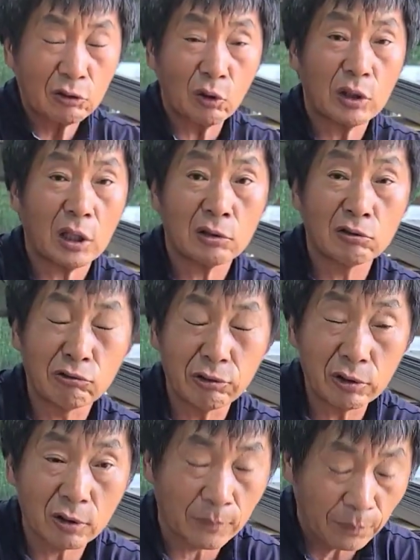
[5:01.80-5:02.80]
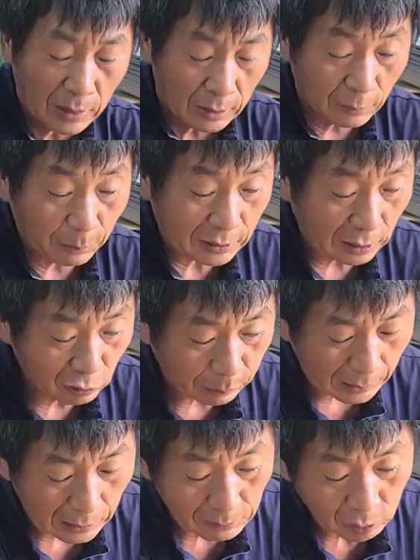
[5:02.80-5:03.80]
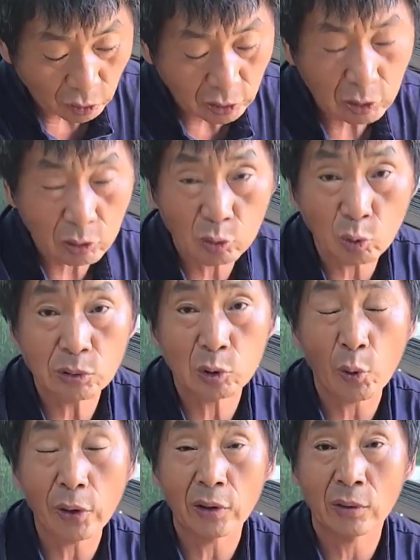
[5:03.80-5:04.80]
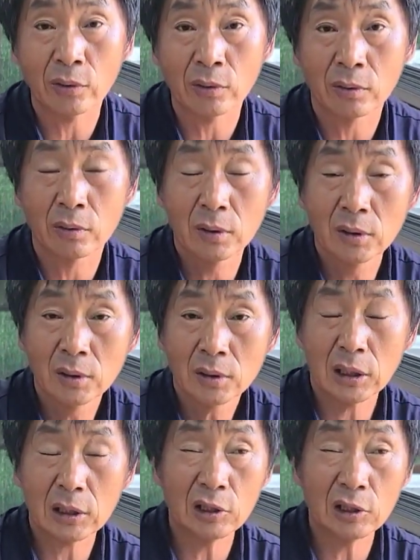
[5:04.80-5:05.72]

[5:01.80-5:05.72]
같은 거에다가 넣고요 그래도 바람이 전체적으로 조금씩 통해요 자